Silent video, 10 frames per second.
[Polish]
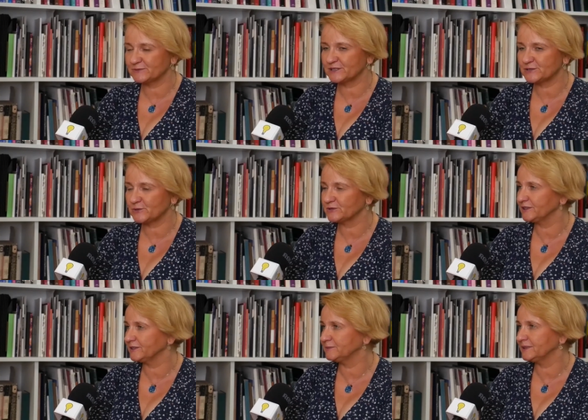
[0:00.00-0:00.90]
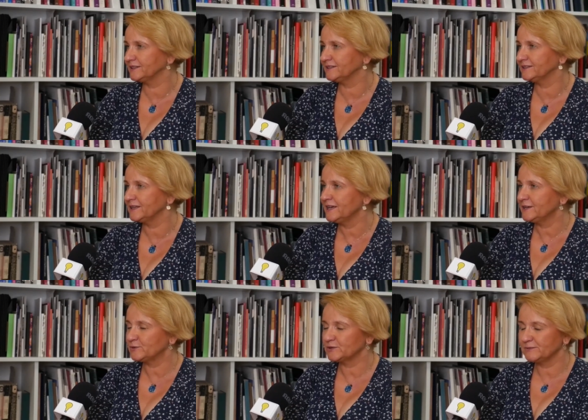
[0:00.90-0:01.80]
też członkiem, e,
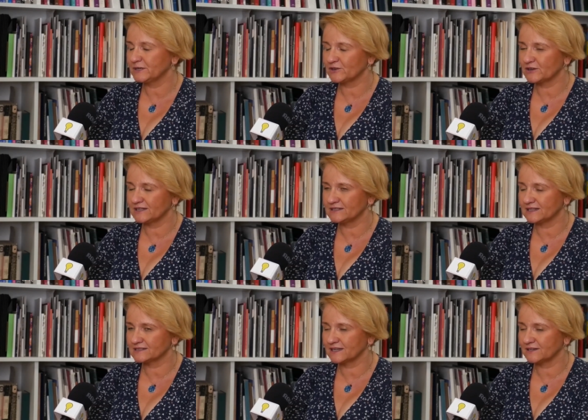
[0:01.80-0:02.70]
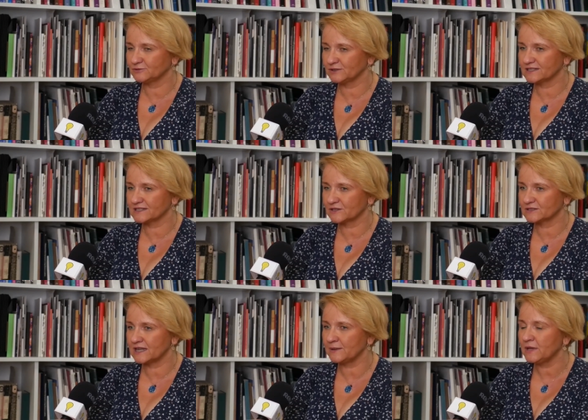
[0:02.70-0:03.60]
członkiem jako organizacja Fundacja
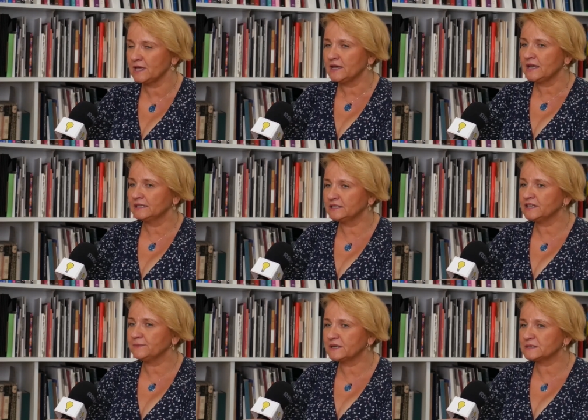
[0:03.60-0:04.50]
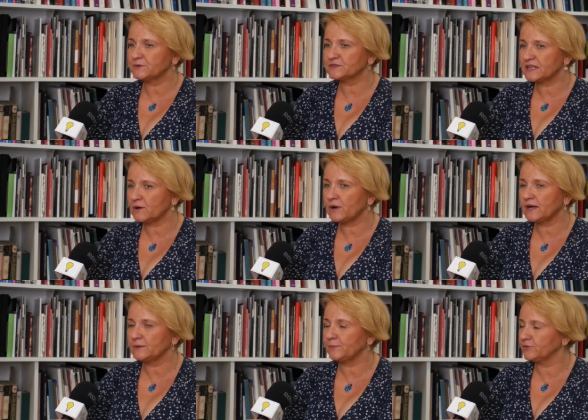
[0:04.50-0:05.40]
Soclab. Energia Miast
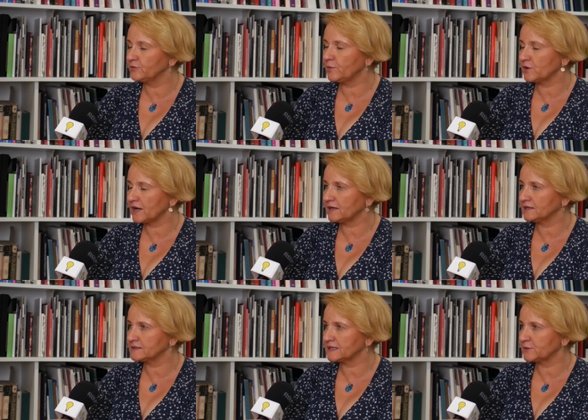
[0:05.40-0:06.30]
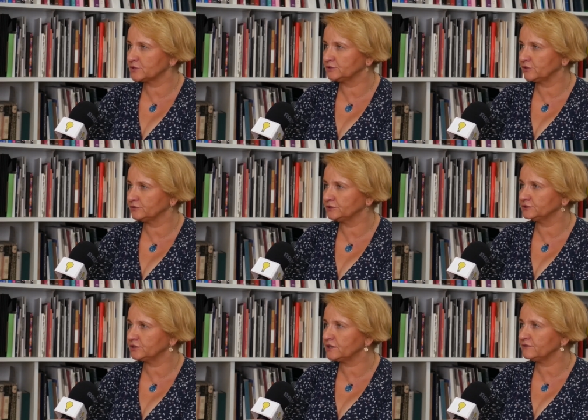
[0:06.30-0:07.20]
powstała po wyborach samorządowych,
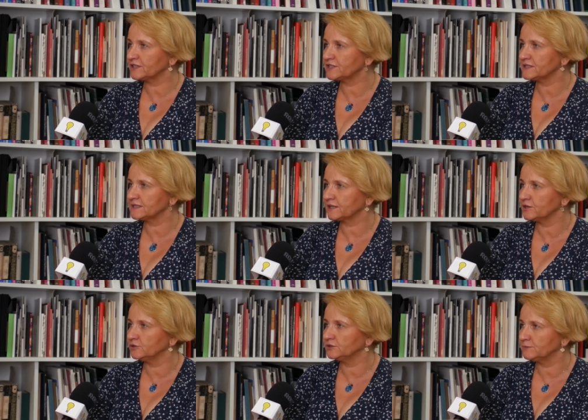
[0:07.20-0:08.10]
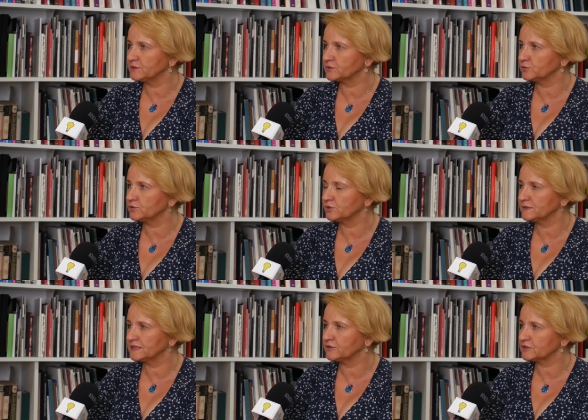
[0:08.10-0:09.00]
trochę właśnie z takiego namysłu, żeby
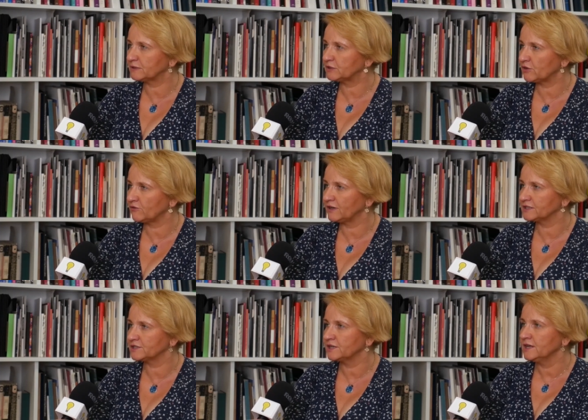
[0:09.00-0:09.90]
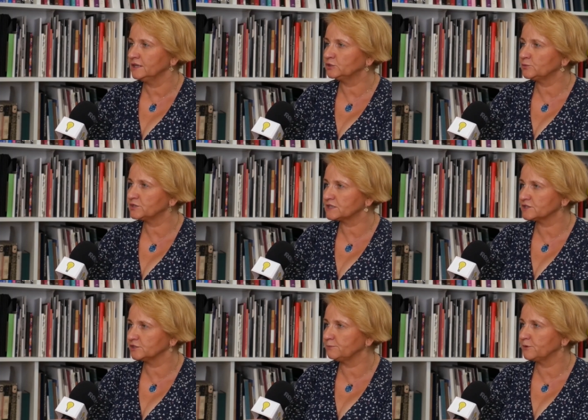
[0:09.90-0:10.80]
zagospodarować tą
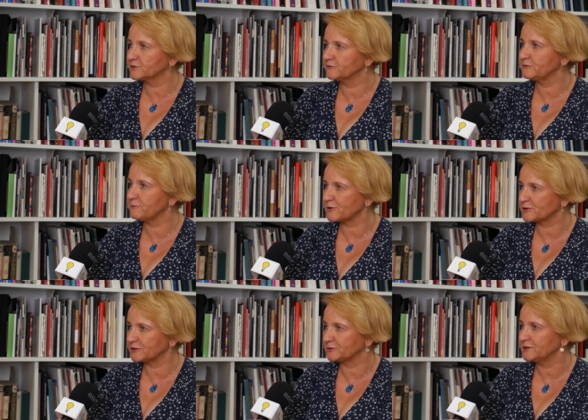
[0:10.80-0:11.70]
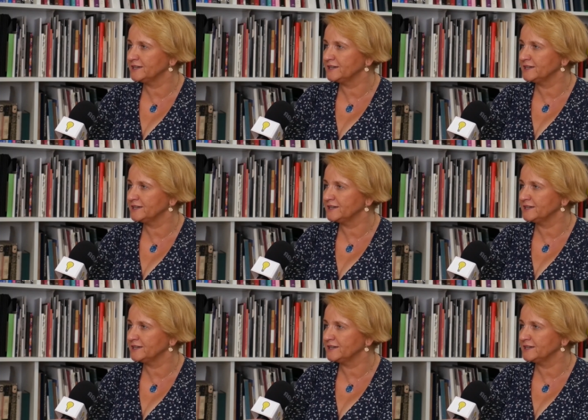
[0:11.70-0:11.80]
przestrzeń postwyborczą,